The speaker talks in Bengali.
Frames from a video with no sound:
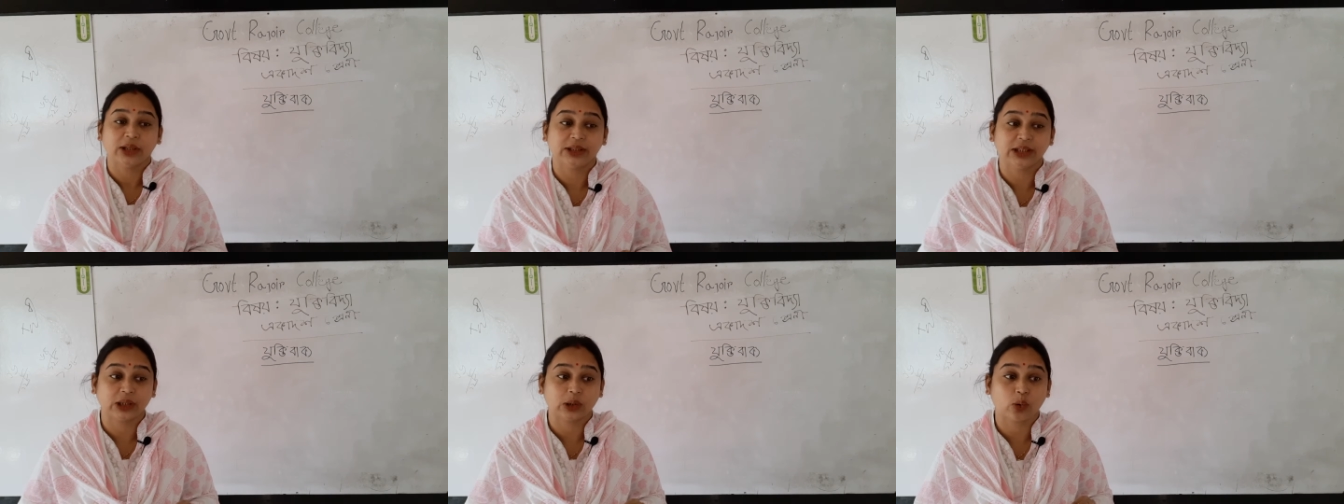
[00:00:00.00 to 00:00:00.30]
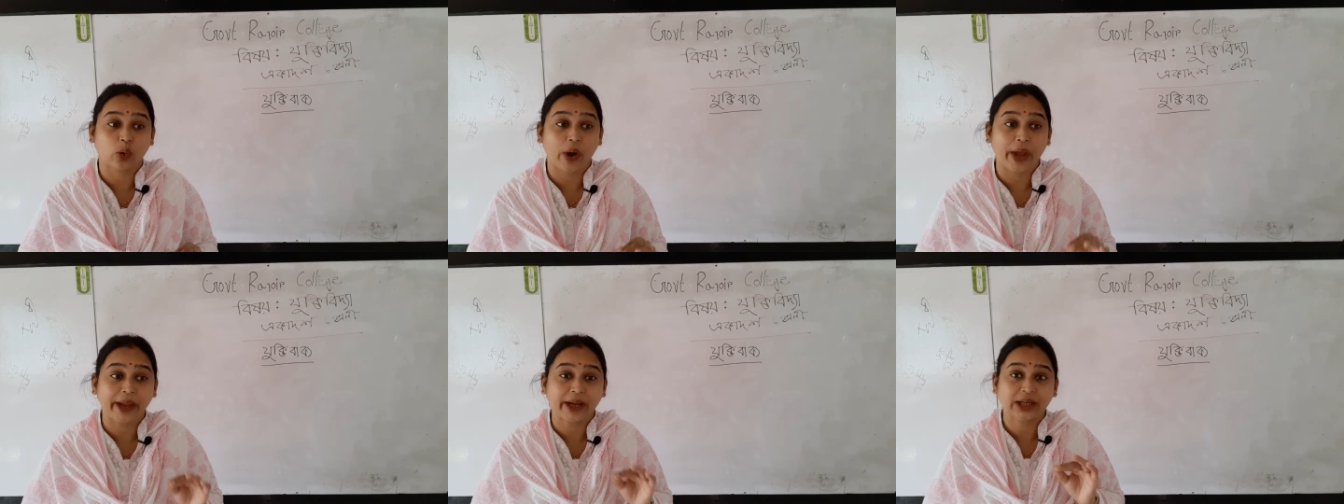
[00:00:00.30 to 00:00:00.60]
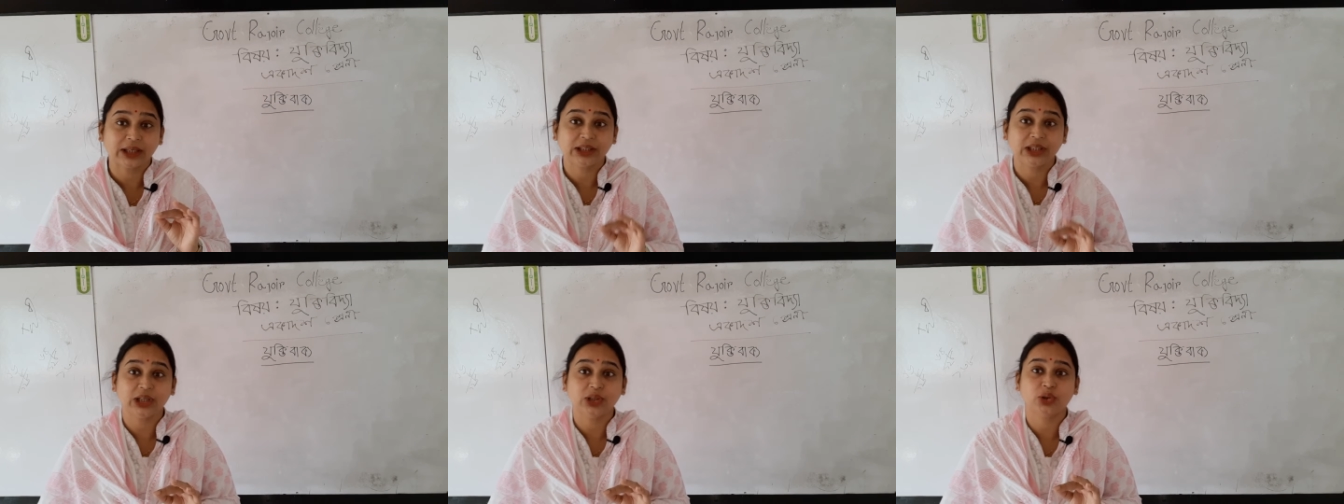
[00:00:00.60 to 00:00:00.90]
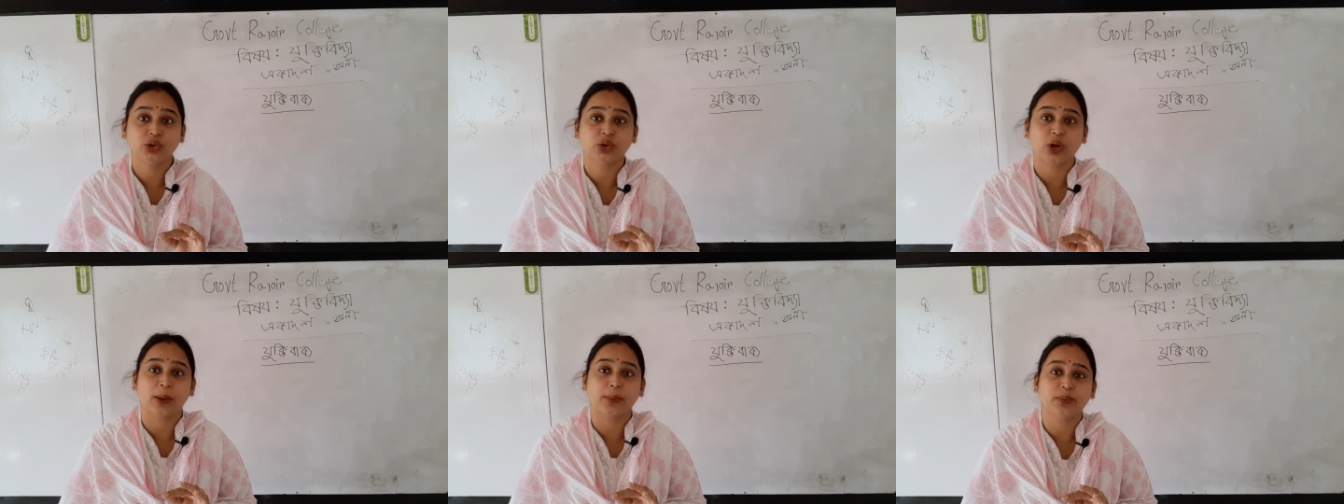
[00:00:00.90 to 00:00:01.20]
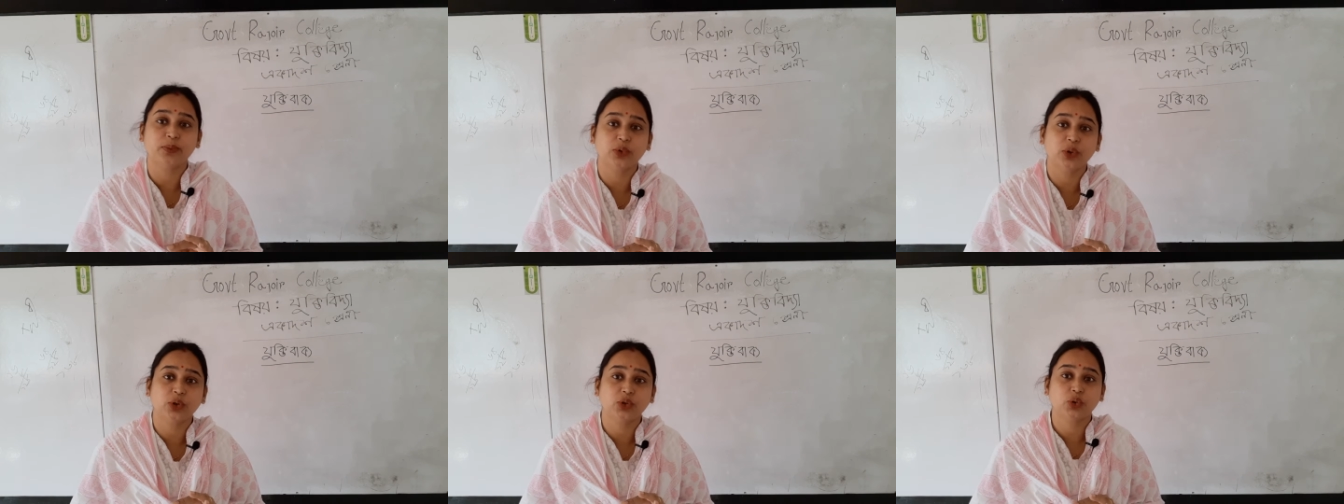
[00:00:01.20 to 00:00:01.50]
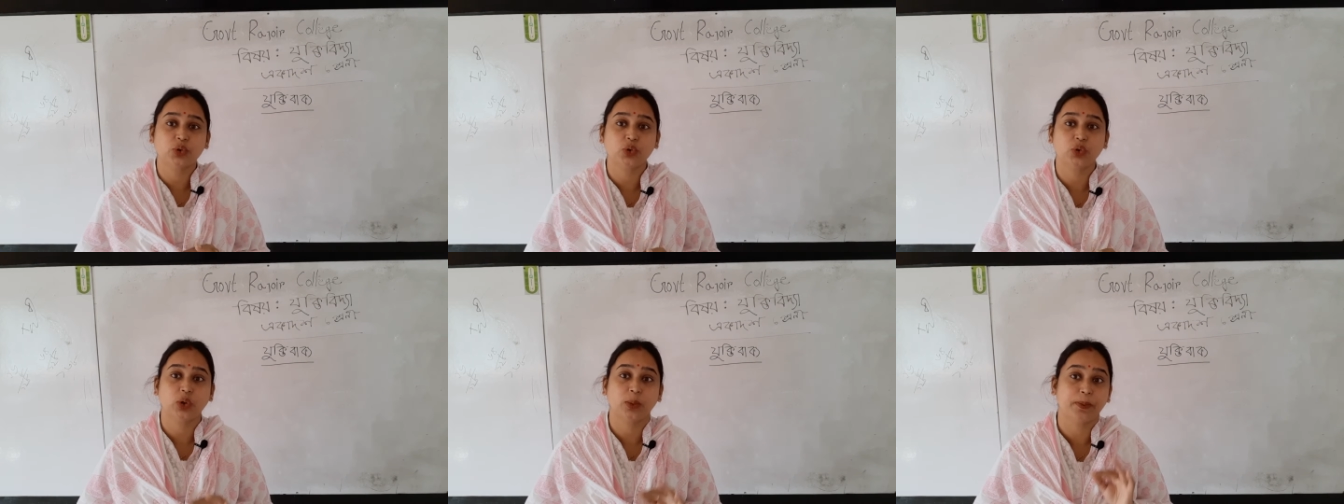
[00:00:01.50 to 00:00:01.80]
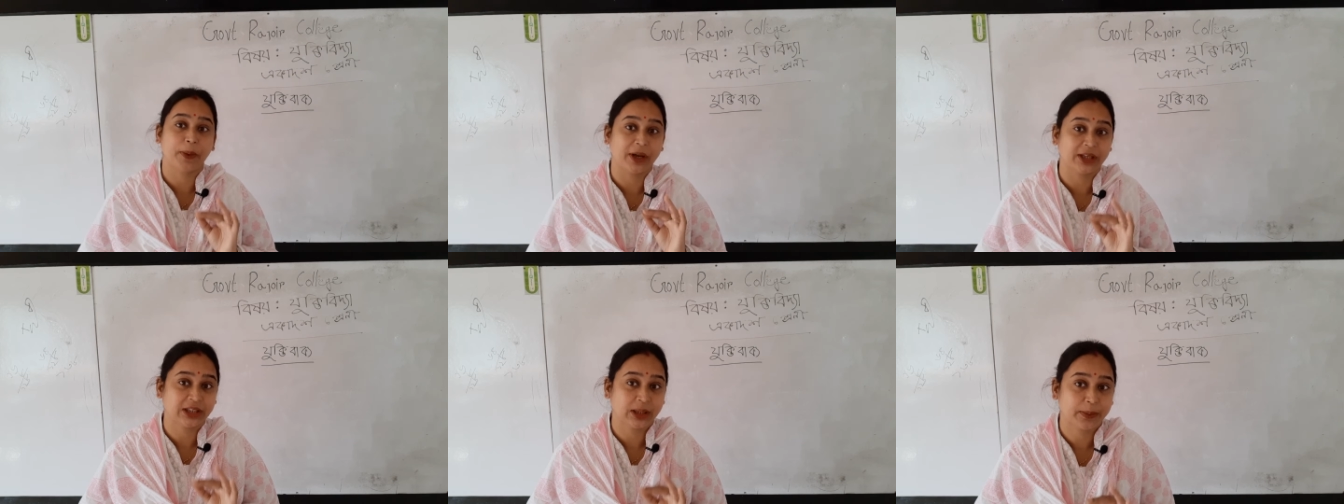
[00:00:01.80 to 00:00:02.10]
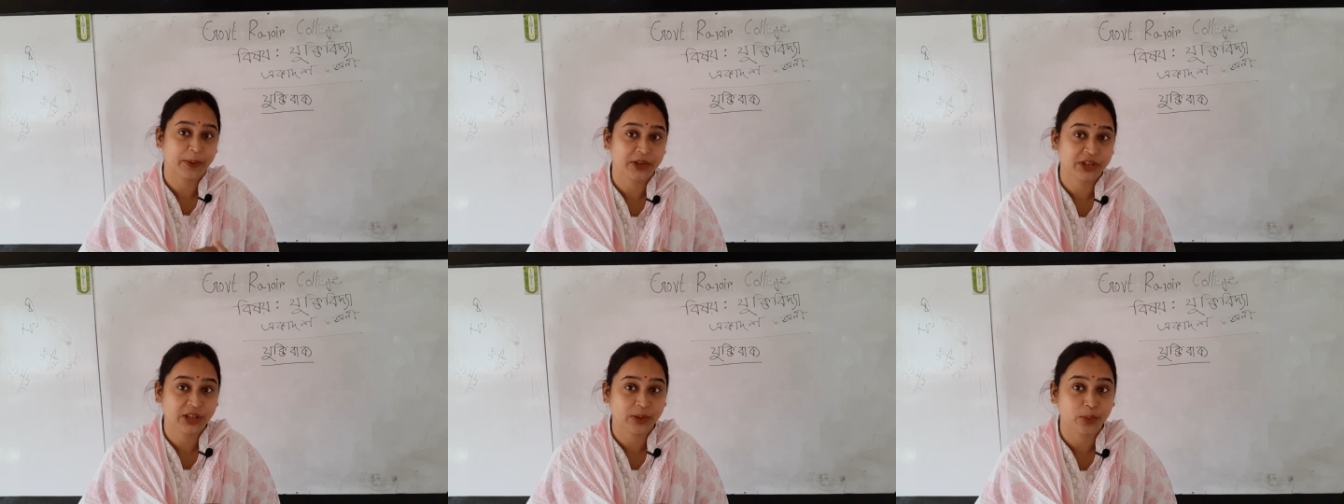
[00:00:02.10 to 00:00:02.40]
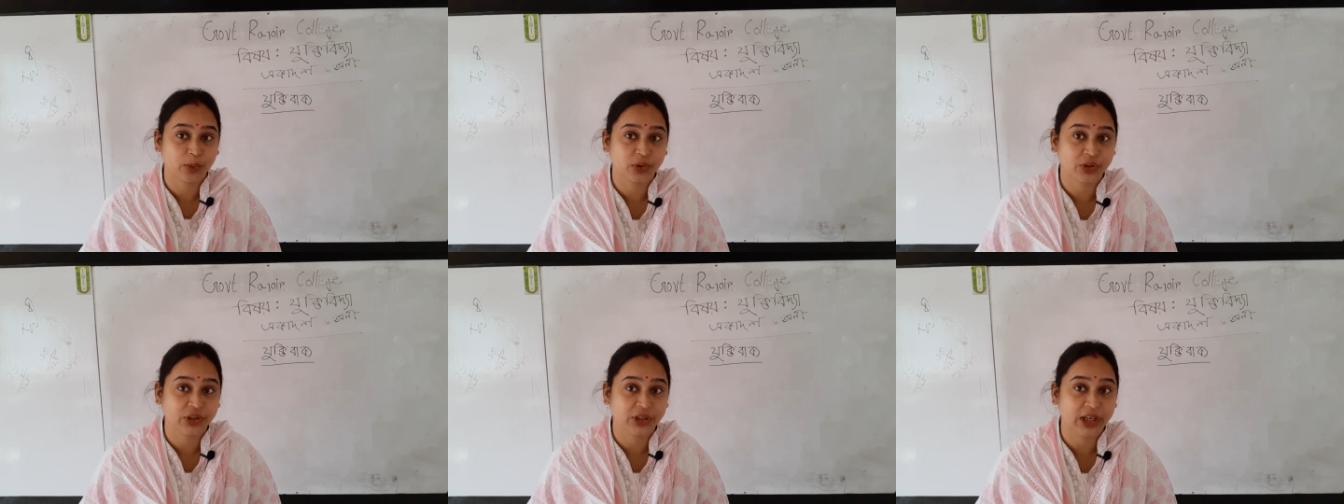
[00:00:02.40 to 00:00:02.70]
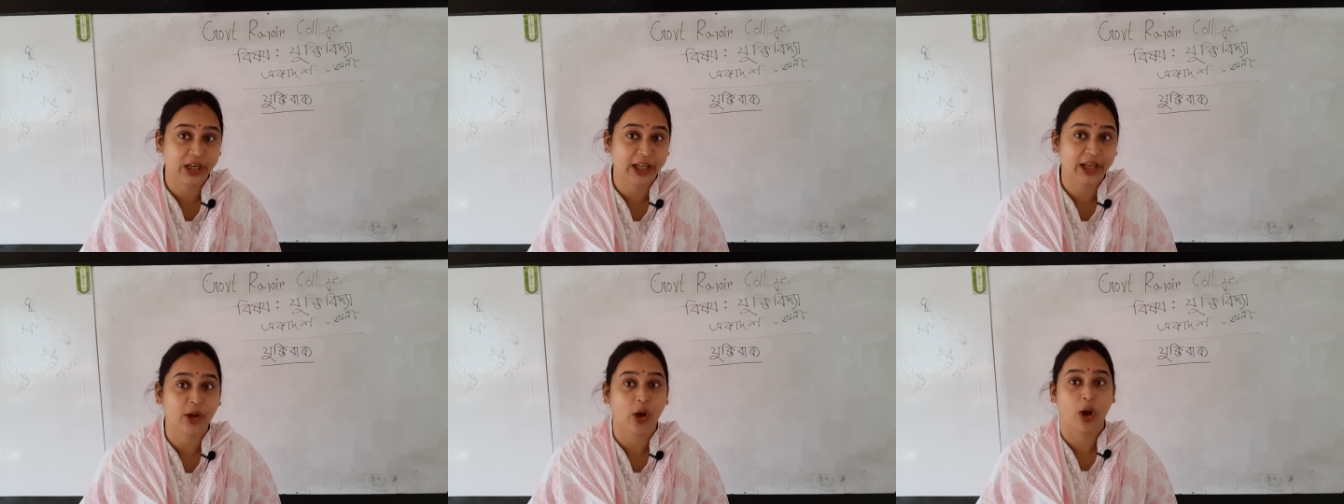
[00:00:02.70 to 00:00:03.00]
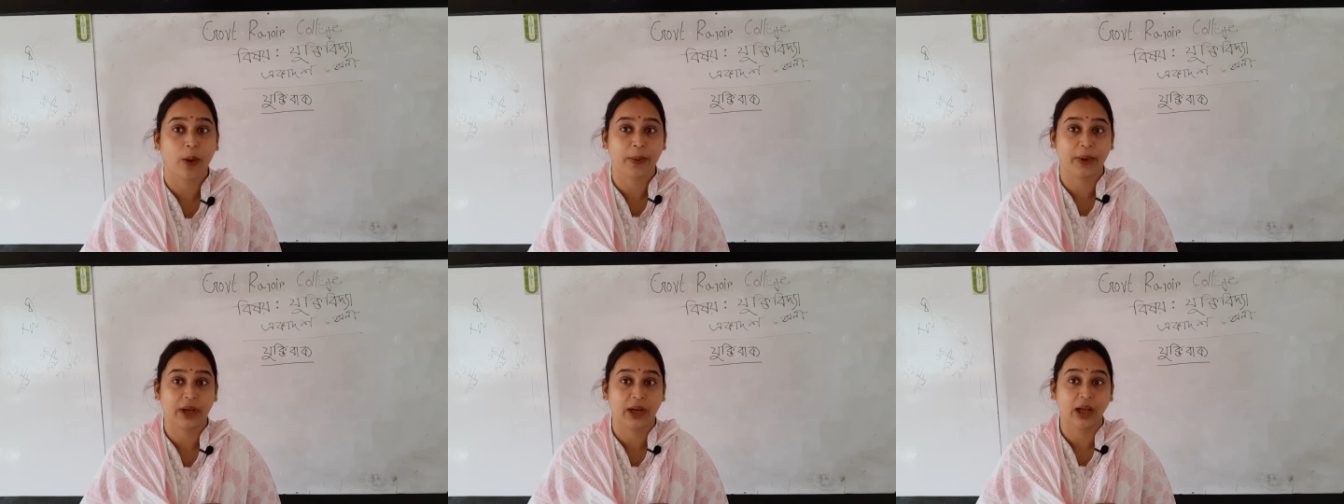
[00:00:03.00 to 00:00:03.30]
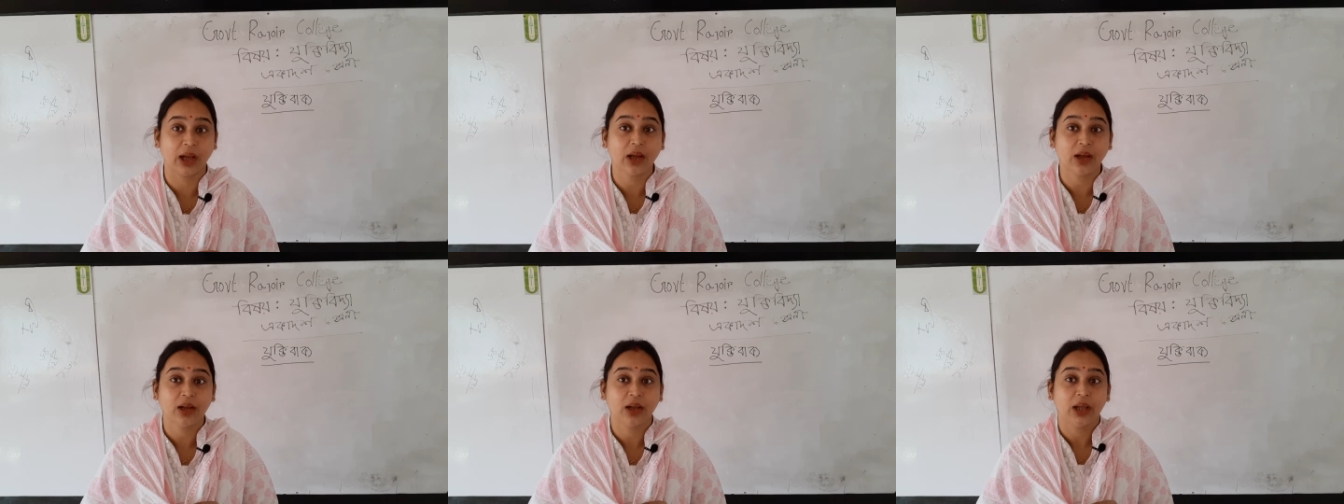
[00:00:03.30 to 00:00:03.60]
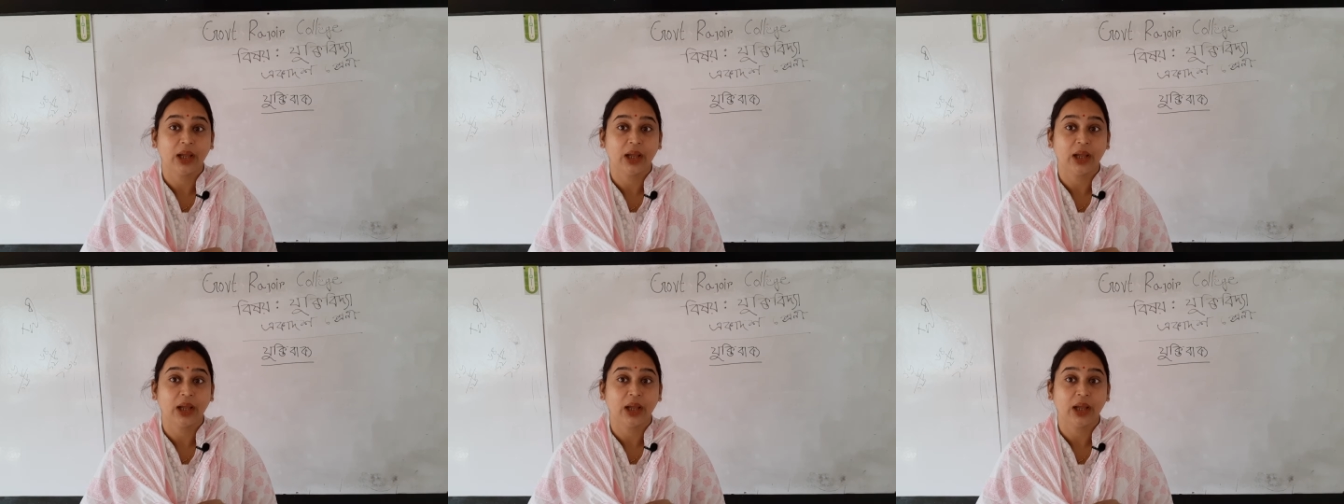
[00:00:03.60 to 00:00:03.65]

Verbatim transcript: যে কয়েকটি শব্দ শুধু পাশাপাশি বসলেই হবে না